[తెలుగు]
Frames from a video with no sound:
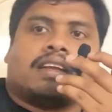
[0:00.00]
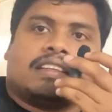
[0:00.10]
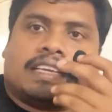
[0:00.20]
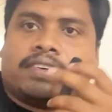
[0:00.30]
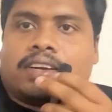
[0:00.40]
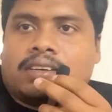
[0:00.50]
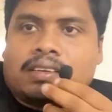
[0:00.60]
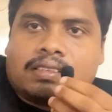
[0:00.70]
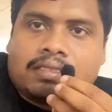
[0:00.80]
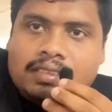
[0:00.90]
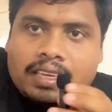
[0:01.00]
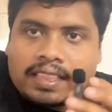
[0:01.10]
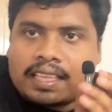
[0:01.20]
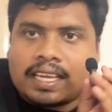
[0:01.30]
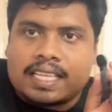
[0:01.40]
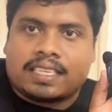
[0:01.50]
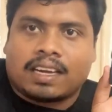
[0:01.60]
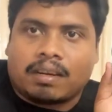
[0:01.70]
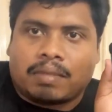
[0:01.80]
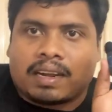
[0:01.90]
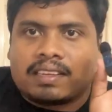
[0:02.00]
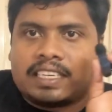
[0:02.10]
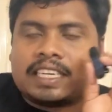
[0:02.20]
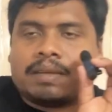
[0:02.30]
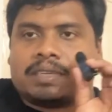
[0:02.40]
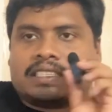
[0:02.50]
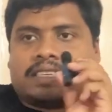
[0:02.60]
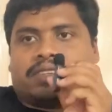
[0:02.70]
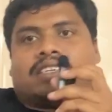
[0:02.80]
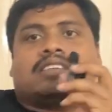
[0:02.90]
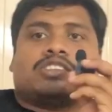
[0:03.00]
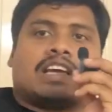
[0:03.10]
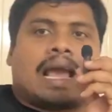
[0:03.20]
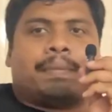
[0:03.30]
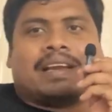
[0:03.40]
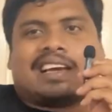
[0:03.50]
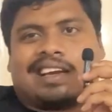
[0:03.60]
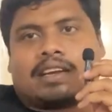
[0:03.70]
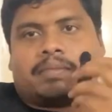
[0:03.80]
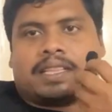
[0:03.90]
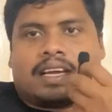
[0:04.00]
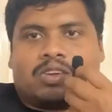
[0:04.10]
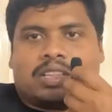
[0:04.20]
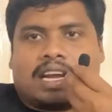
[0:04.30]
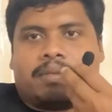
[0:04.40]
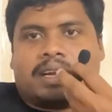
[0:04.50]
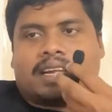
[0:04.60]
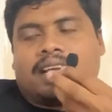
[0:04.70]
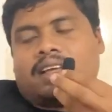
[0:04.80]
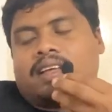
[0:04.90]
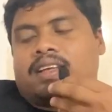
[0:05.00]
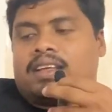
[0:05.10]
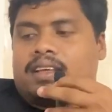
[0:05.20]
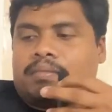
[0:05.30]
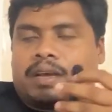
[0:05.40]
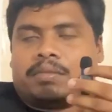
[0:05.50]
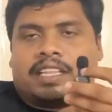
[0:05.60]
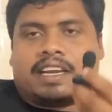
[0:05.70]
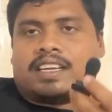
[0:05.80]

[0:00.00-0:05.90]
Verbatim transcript: రిసీవర్ ఇంతే ఇచ్చారనమాట సీ టైప్ రిసీవర్ సో యాపిల్ కనెక్టర్ మన దగ్గర ఉంది కాబట్టి మనం ఇది